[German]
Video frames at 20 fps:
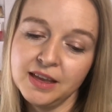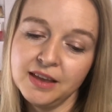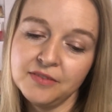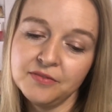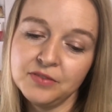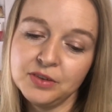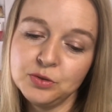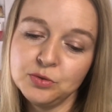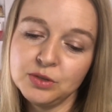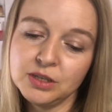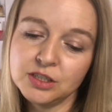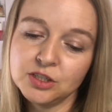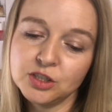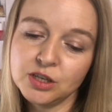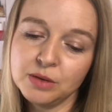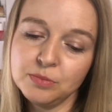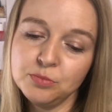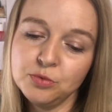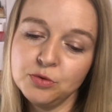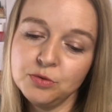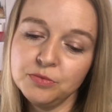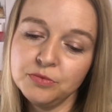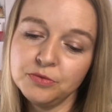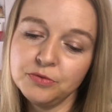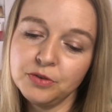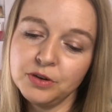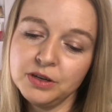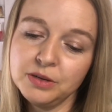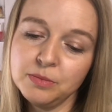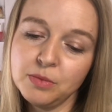Wenn du das Shampoo
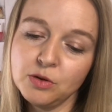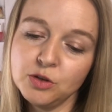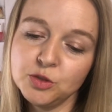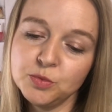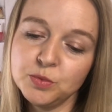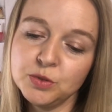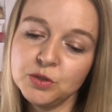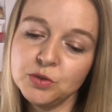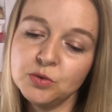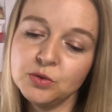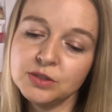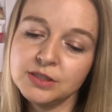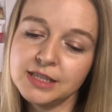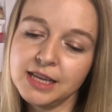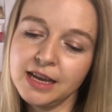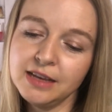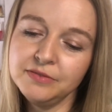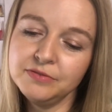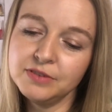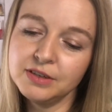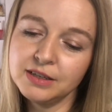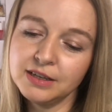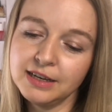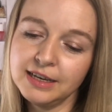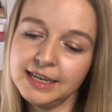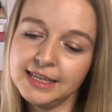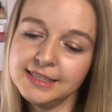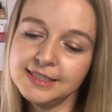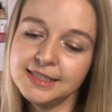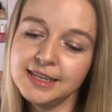vor dem Ausspülen kurz einwirken
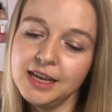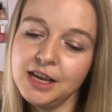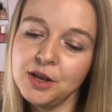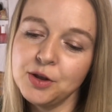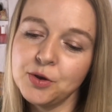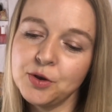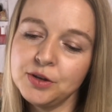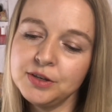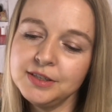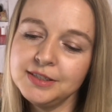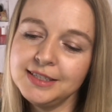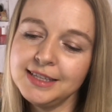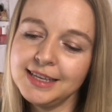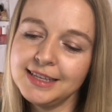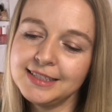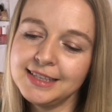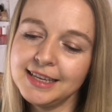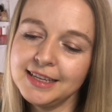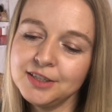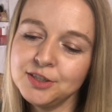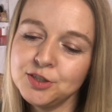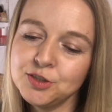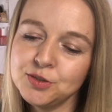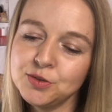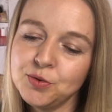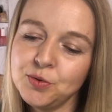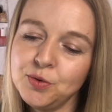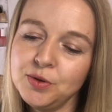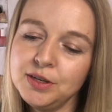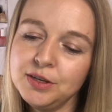lässt, können die ätherischen
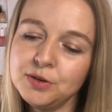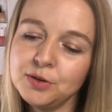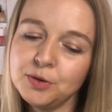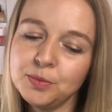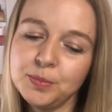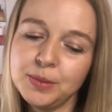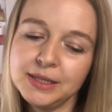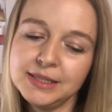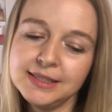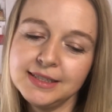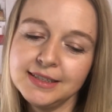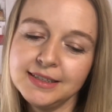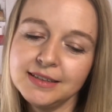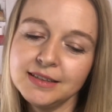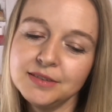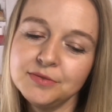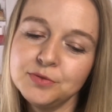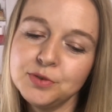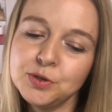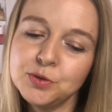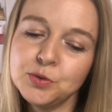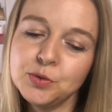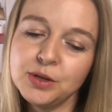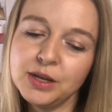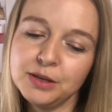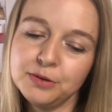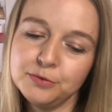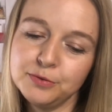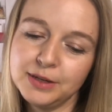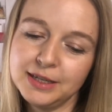Öle noch besser ihre Wirkung
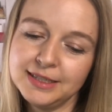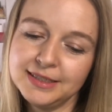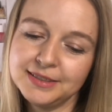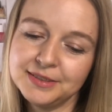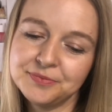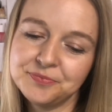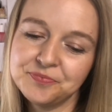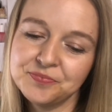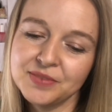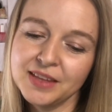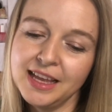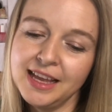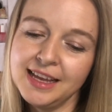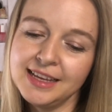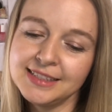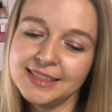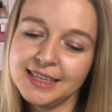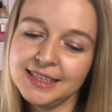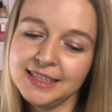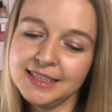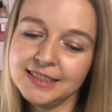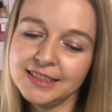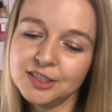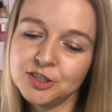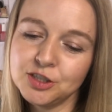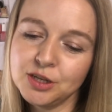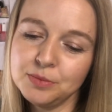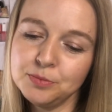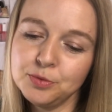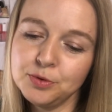entfalten. Seit ich das
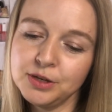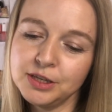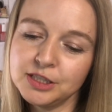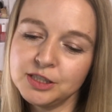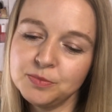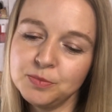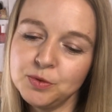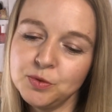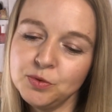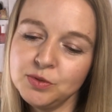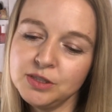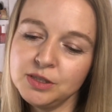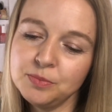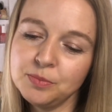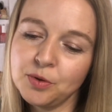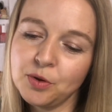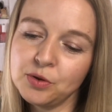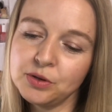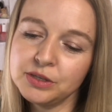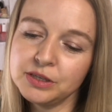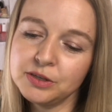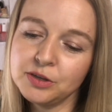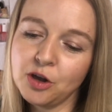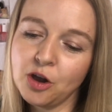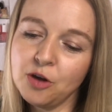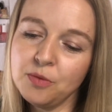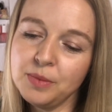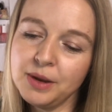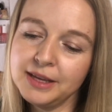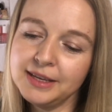Shampoo-Herz benutze, brauche ich
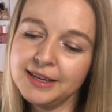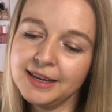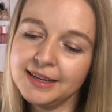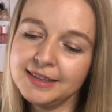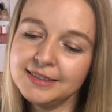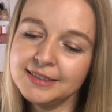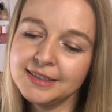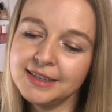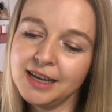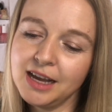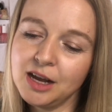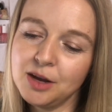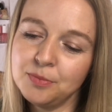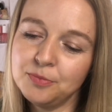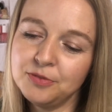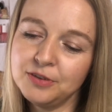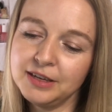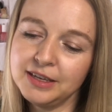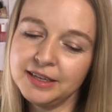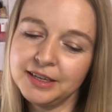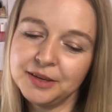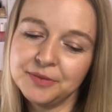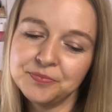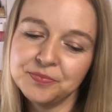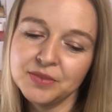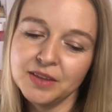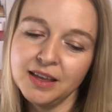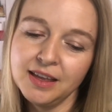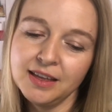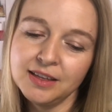kaum eine andere Haarpflege.
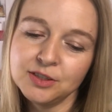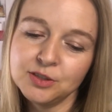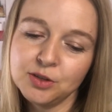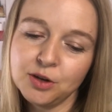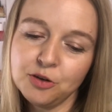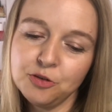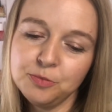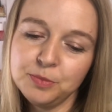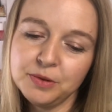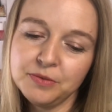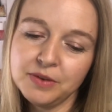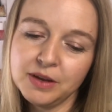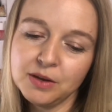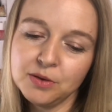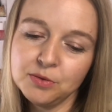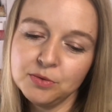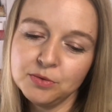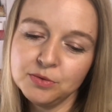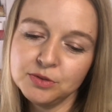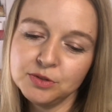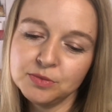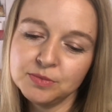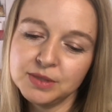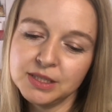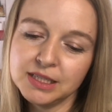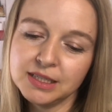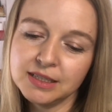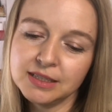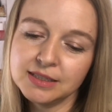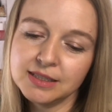Zur Aufbewahrung und zum
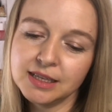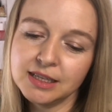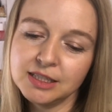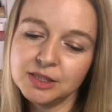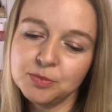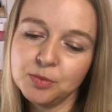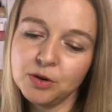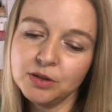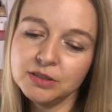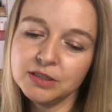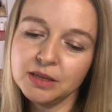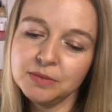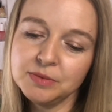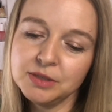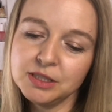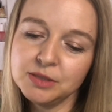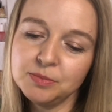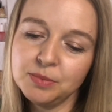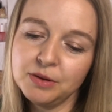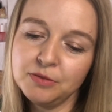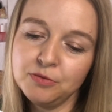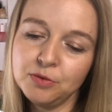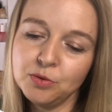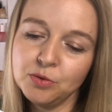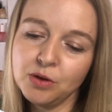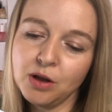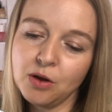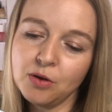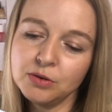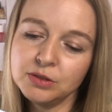sicheren Transport gibt es bei
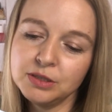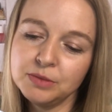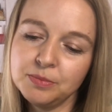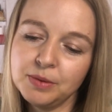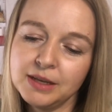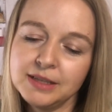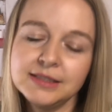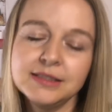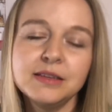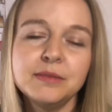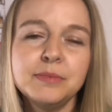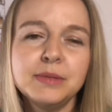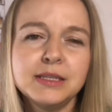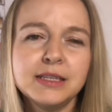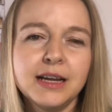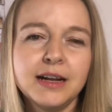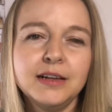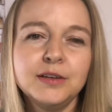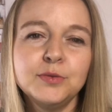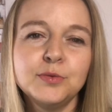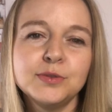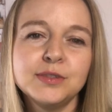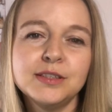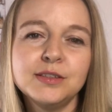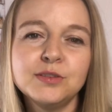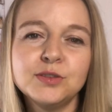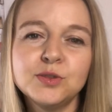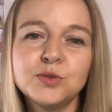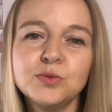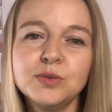Flora auch die passende Metalldose
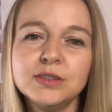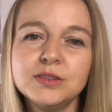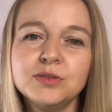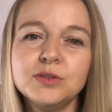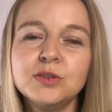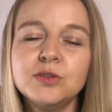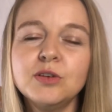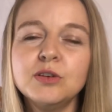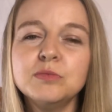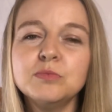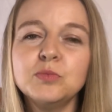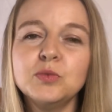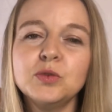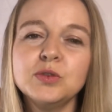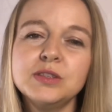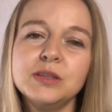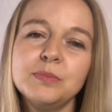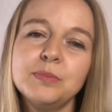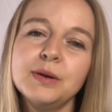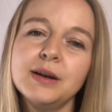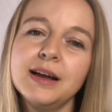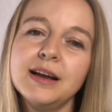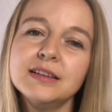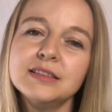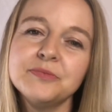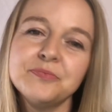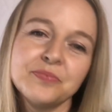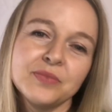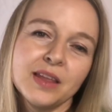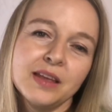dazu. Also die könnten wir noch separat,
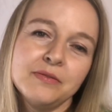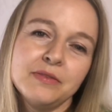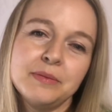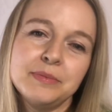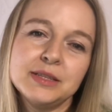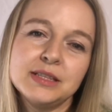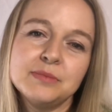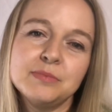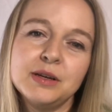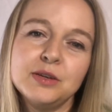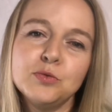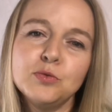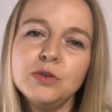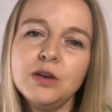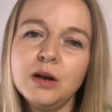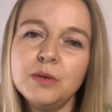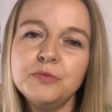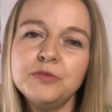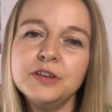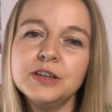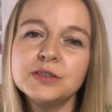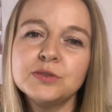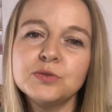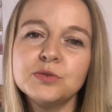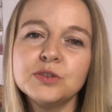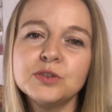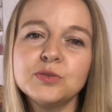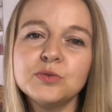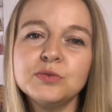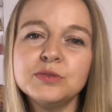wenn man jetzt in Urlaub fährt
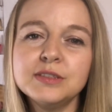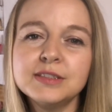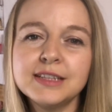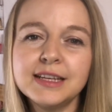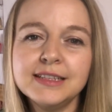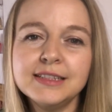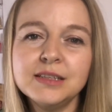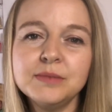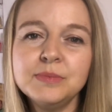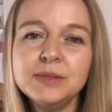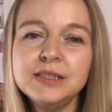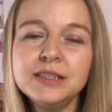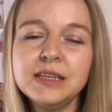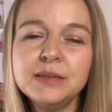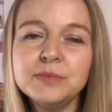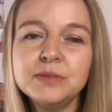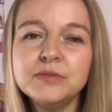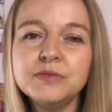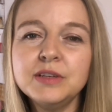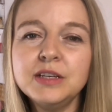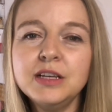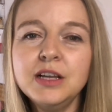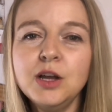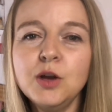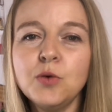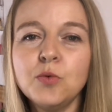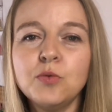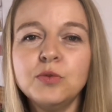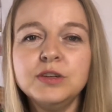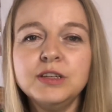oder so und das Ganze mitnehmen will,
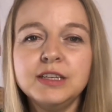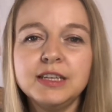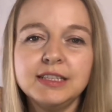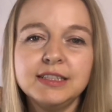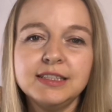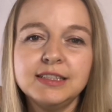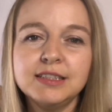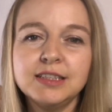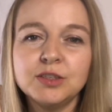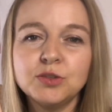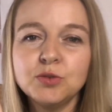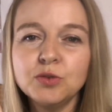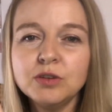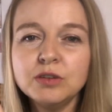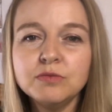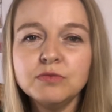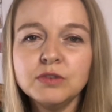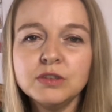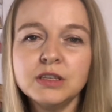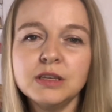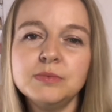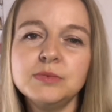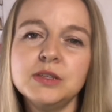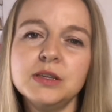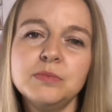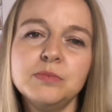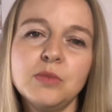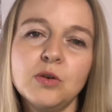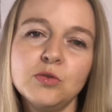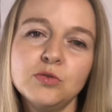ohne dass es zerdrückt wird, gibt es
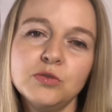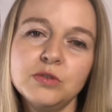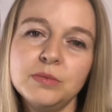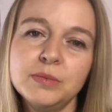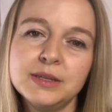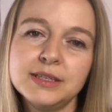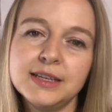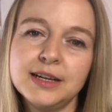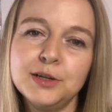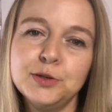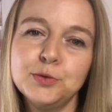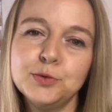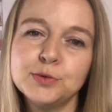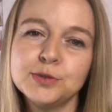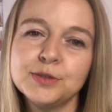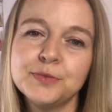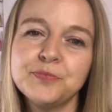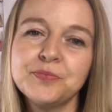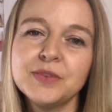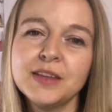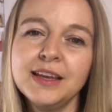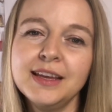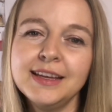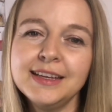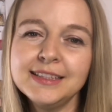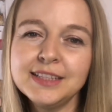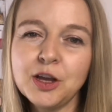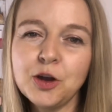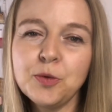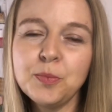eben auch noch eine Metalldose.
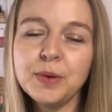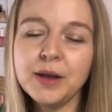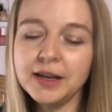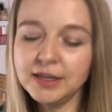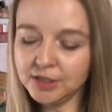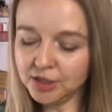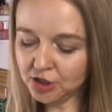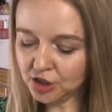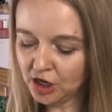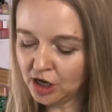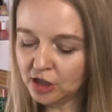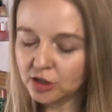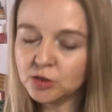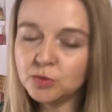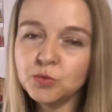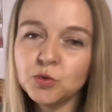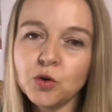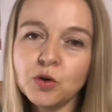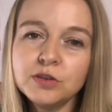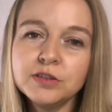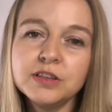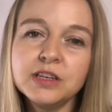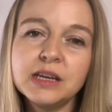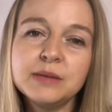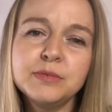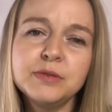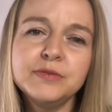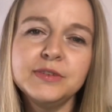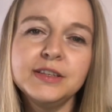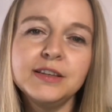Ist auch praktisch, zum Trocknen
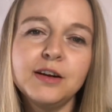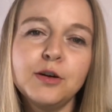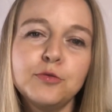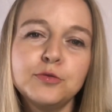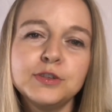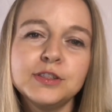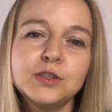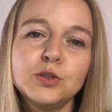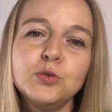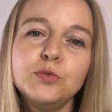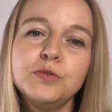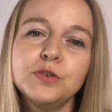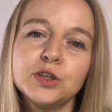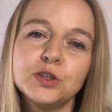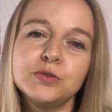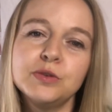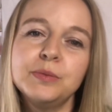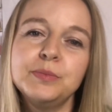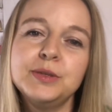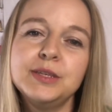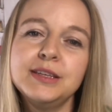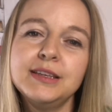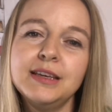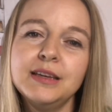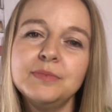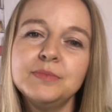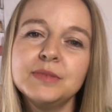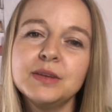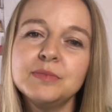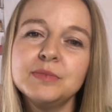aber wieder auf das Lufa-Schwämmchen
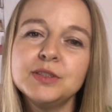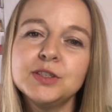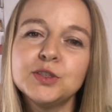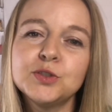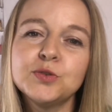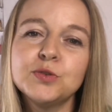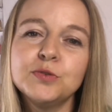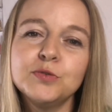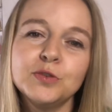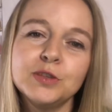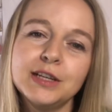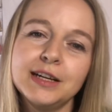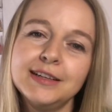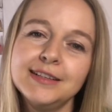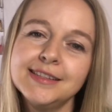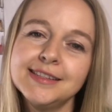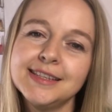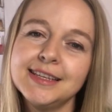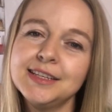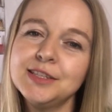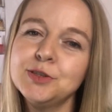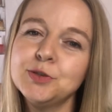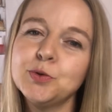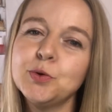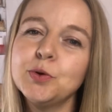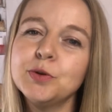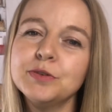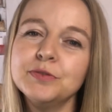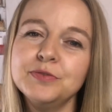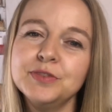geben, damit es schön von allen Seiten
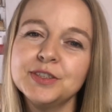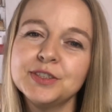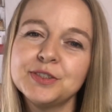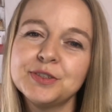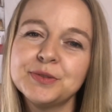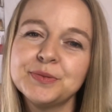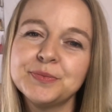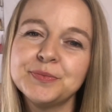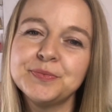trocken wird.